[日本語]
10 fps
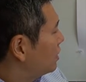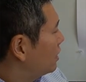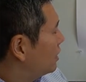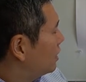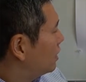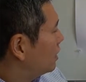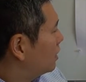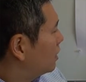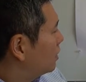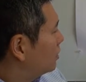
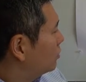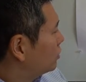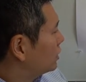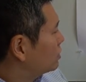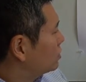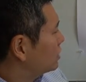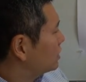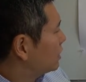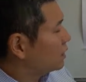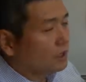えー、の手続き
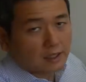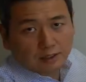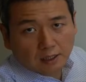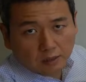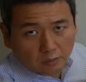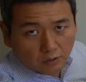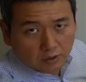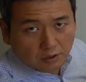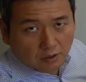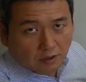の中で課せられるもので
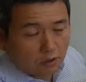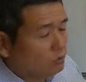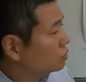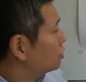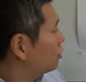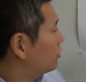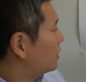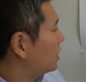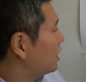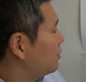す要するにこれ
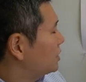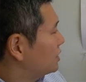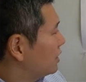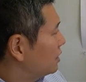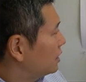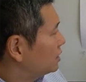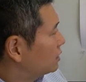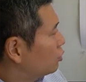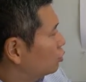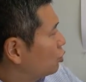は刑罰じゃないただ
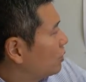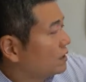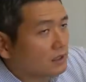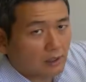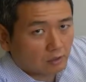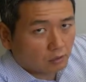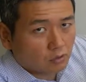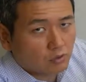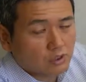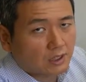し言葉に似てると
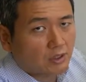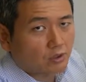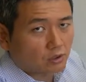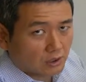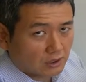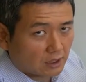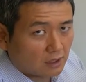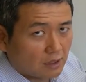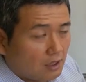いう違いを気をつけてください